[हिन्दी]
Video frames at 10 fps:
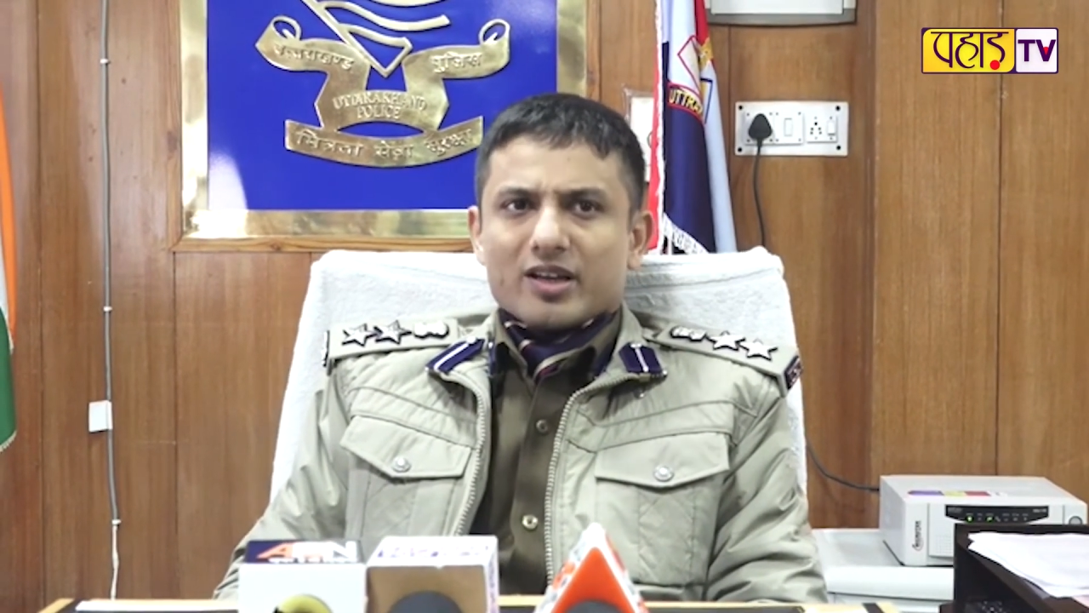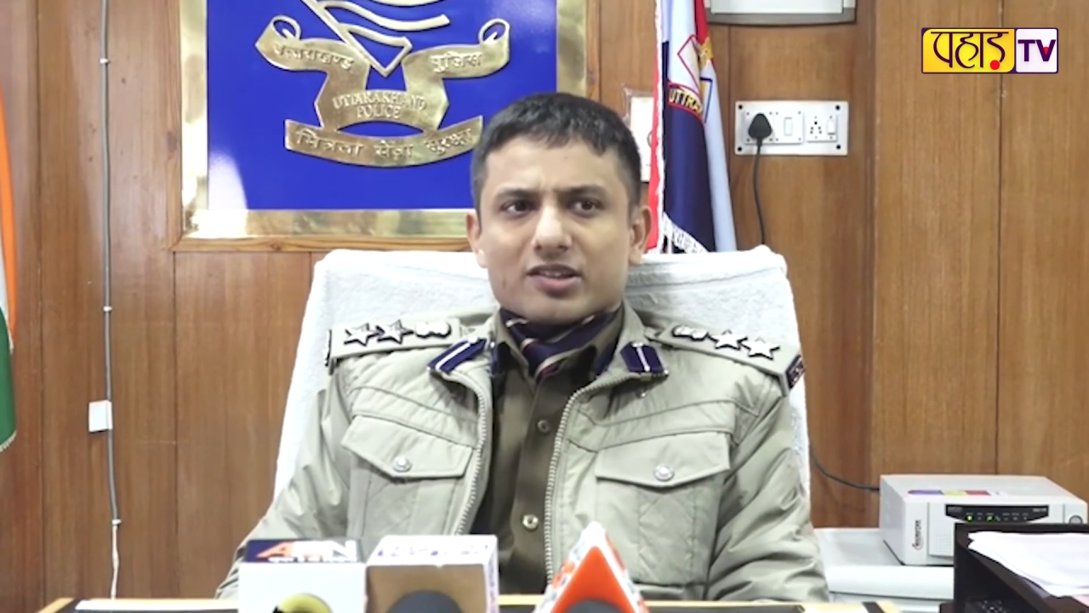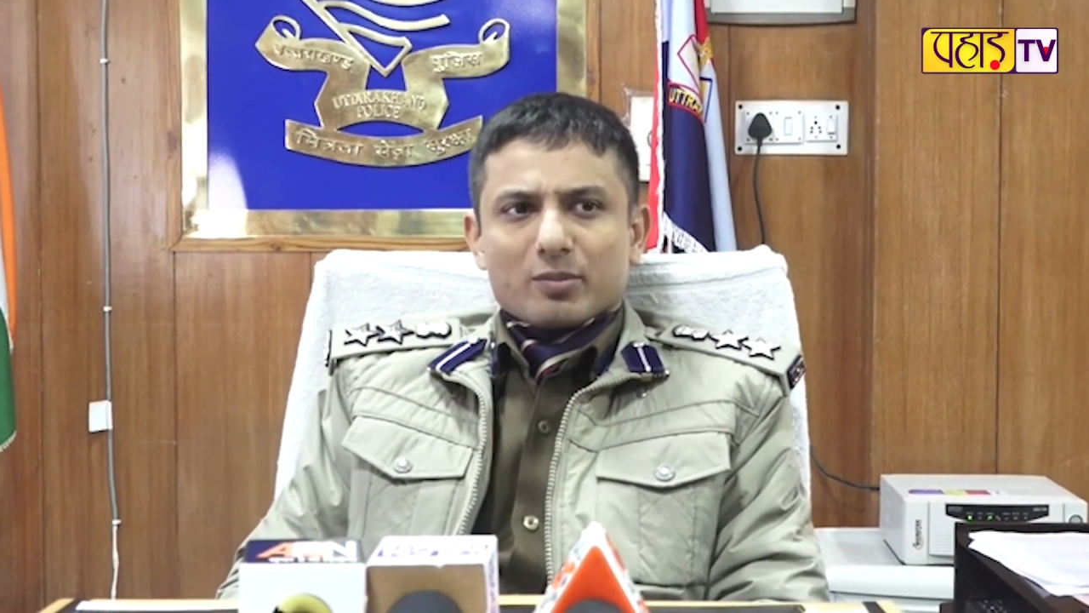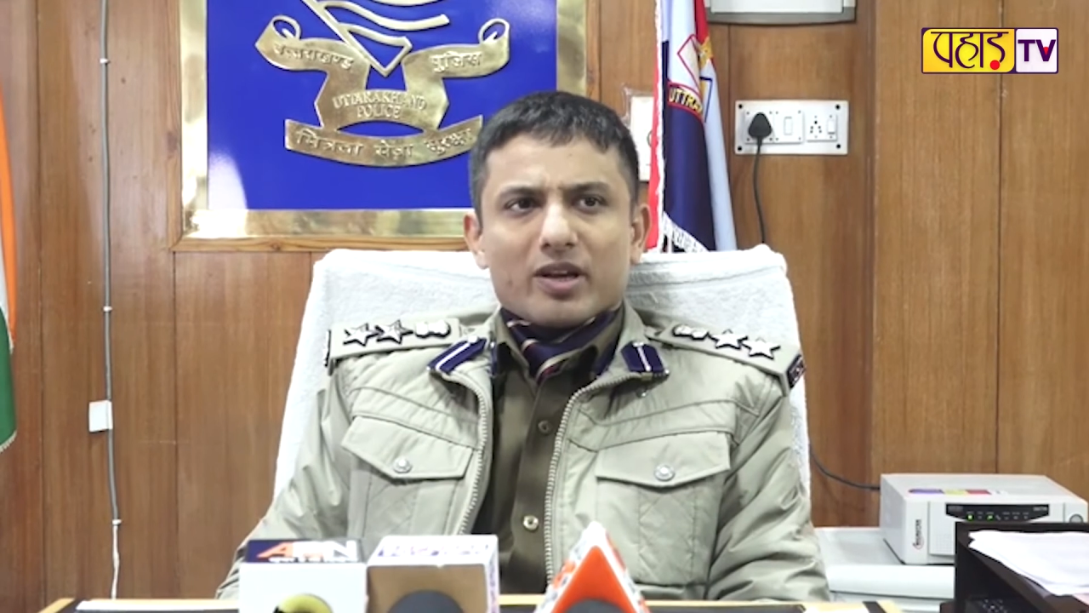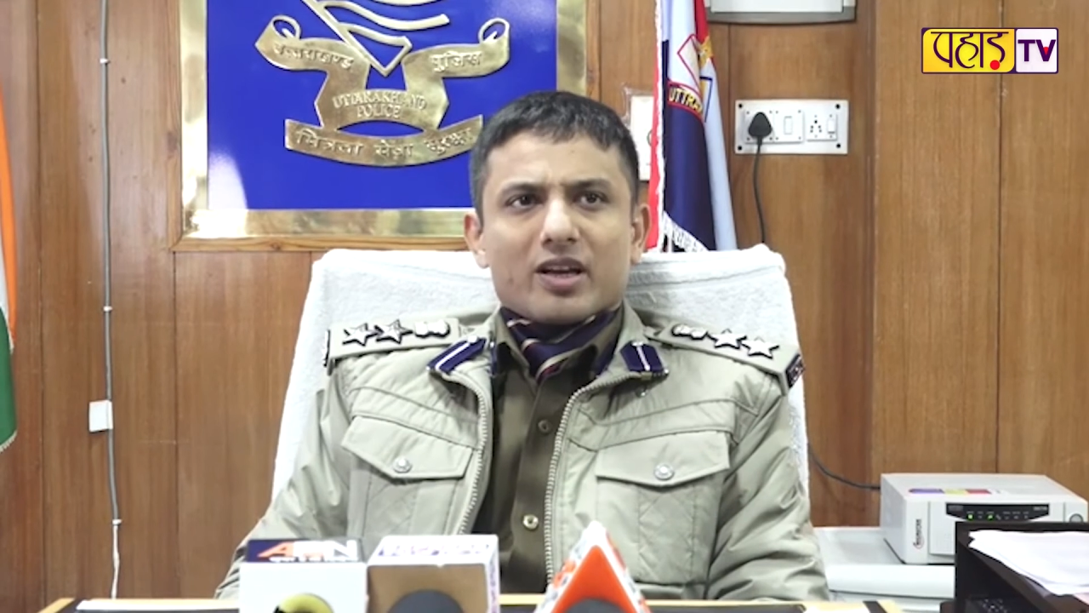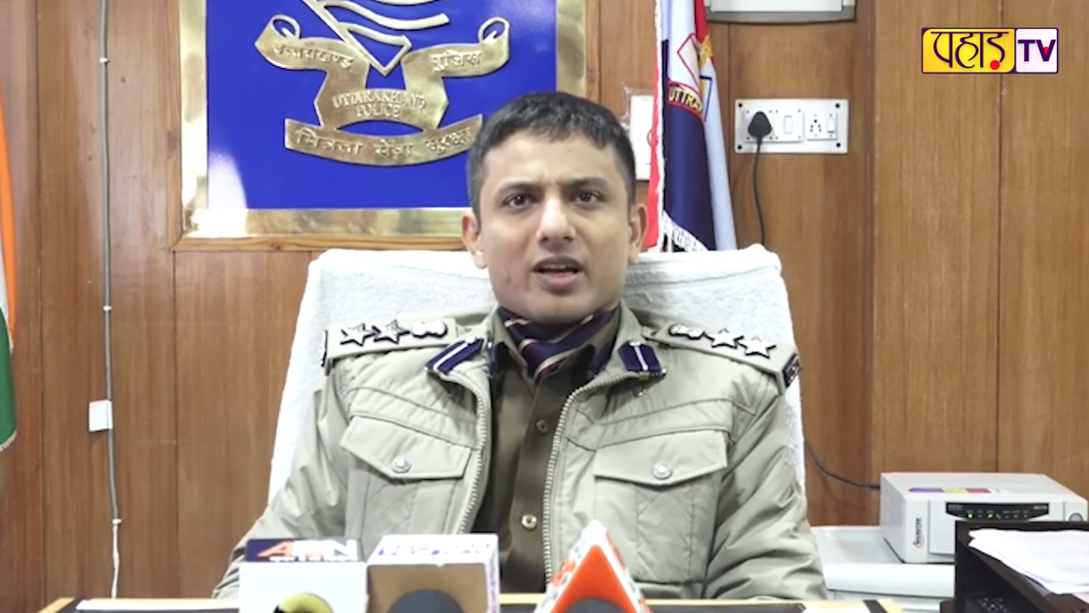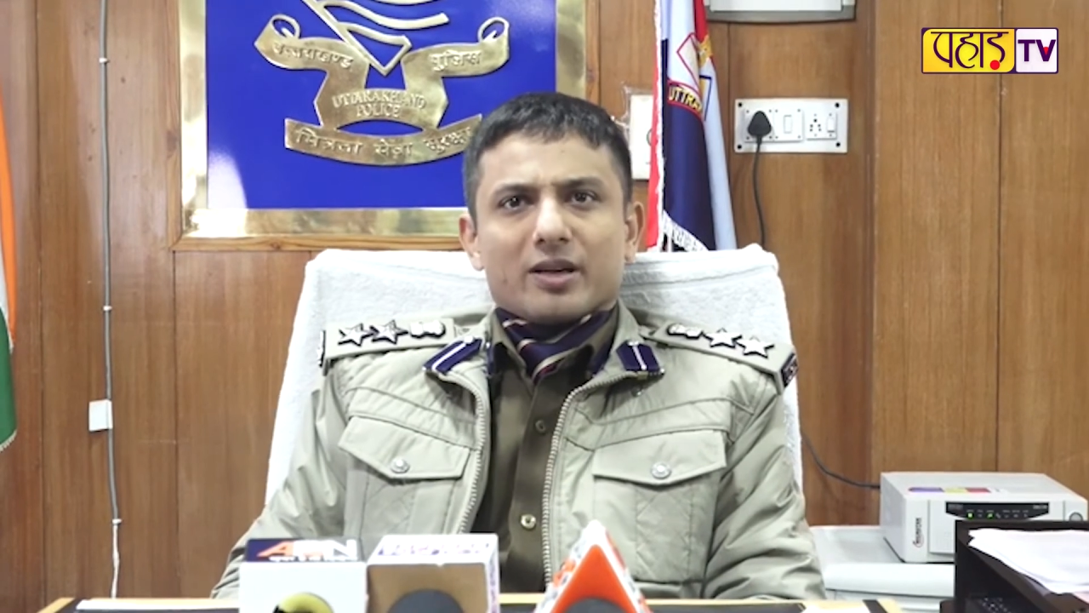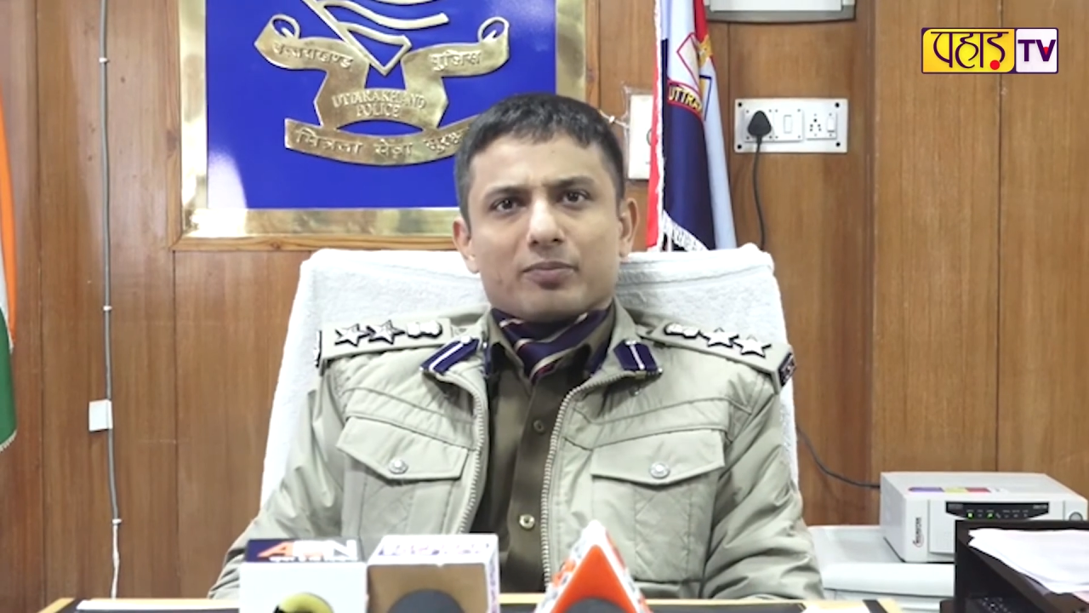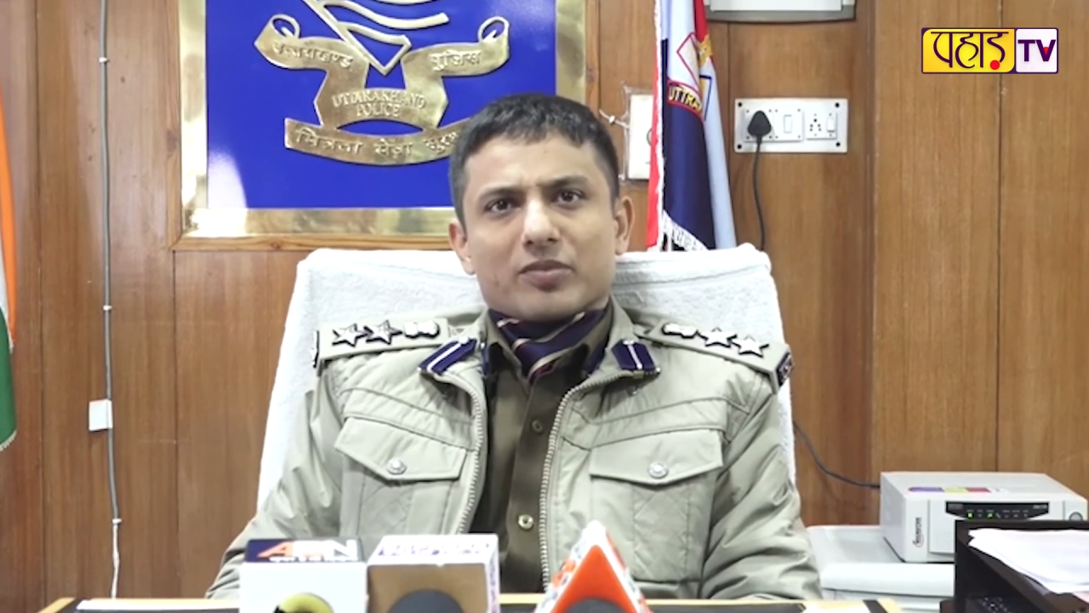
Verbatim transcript: है समन है